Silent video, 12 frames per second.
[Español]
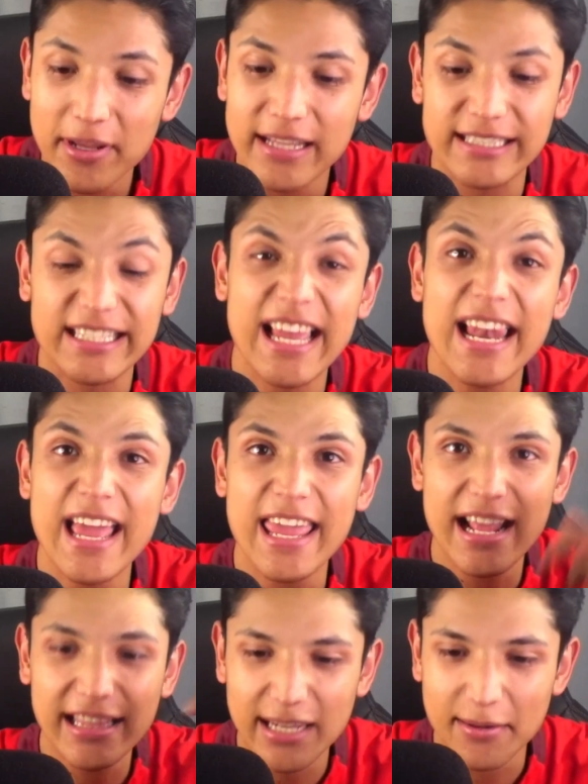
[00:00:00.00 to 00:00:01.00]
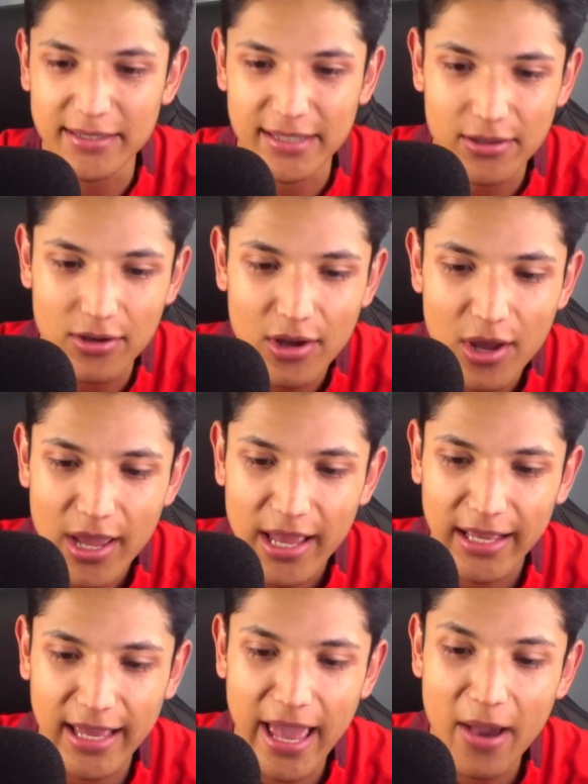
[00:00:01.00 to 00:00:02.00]
y sale ahí al travesaño.
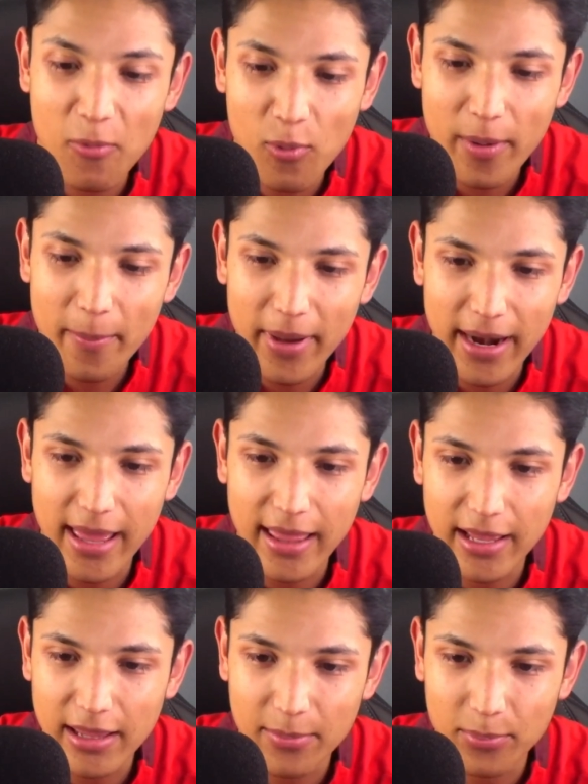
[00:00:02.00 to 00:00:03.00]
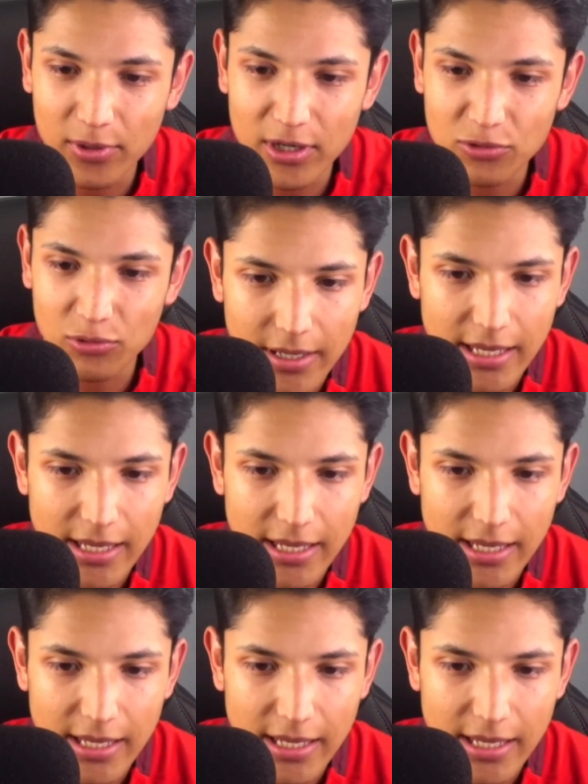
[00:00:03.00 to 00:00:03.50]
Qué buen parada eh, de Polechuga.